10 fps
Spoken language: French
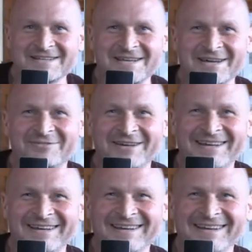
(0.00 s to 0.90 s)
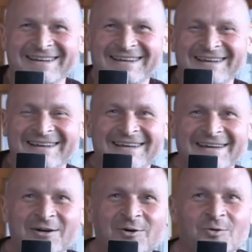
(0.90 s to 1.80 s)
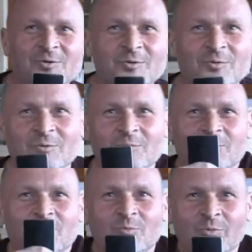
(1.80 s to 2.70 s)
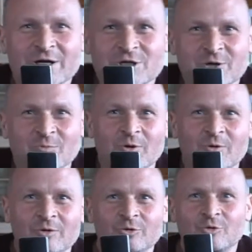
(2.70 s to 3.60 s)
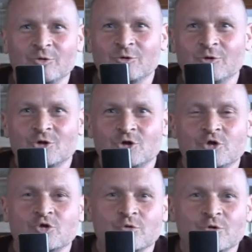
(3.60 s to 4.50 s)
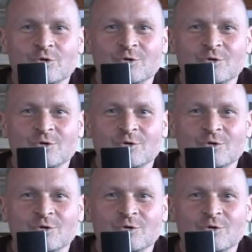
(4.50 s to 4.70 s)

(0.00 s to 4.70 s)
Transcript: ça c'est Hervé. Mm. Oh, oh, moi, je, je suis,